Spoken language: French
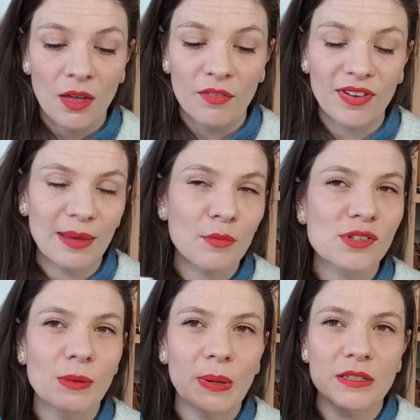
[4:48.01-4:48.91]
Vraiment,
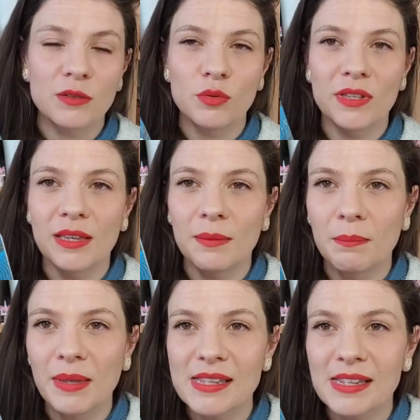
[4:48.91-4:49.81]
c'est particulier,
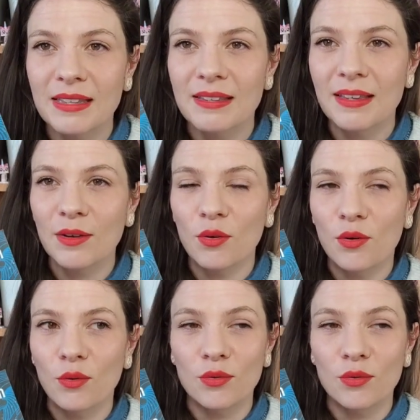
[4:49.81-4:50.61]
mais c'était euh,